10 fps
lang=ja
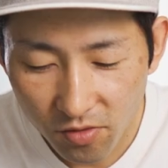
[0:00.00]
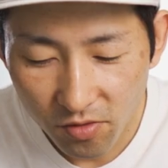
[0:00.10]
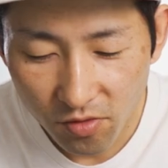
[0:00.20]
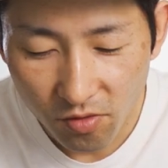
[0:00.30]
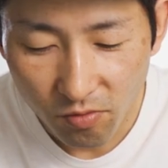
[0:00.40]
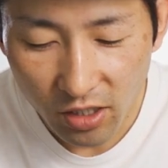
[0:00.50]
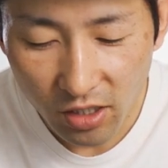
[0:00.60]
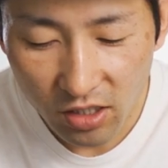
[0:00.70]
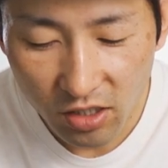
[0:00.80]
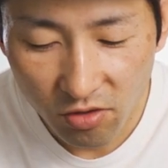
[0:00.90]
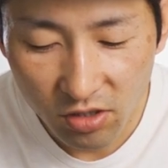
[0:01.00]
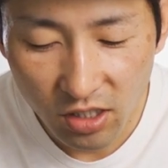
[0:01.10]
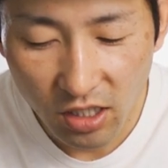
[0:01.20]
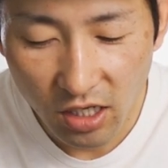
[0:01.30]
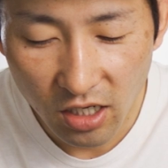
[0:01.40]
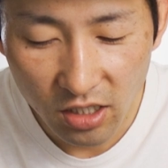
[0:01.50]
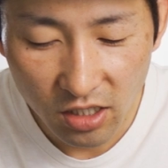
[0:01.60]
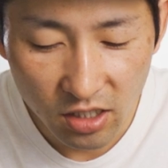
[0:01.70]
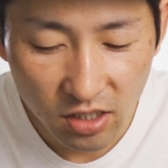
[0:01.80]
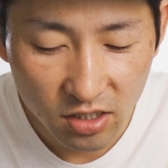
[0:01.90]
この、私のじゃな
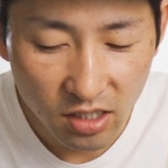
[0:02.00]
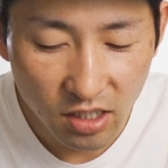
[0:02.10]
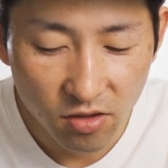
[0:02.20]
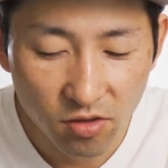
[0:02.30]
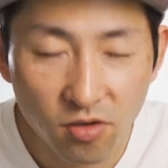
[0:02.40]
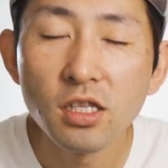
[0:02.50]
いんですけど、